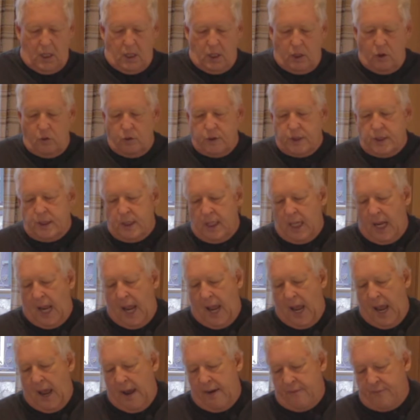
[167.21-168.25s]
Il y a aussi,
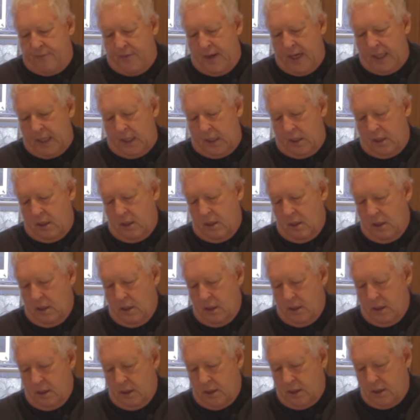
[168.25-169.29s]
avec
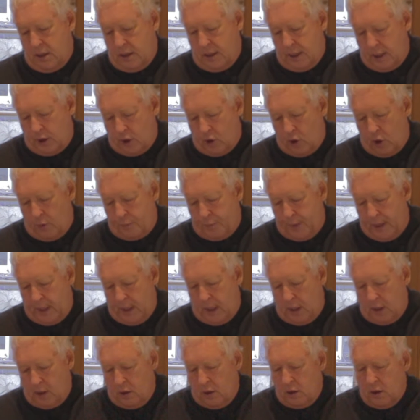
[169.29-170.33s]
ces
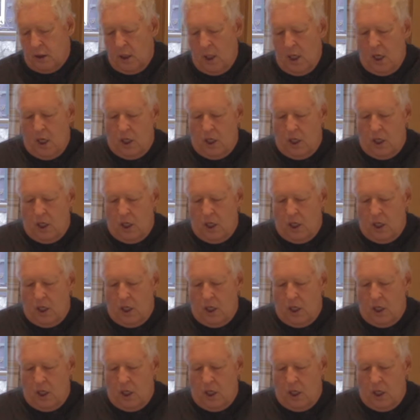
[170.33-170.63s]
Européens-là,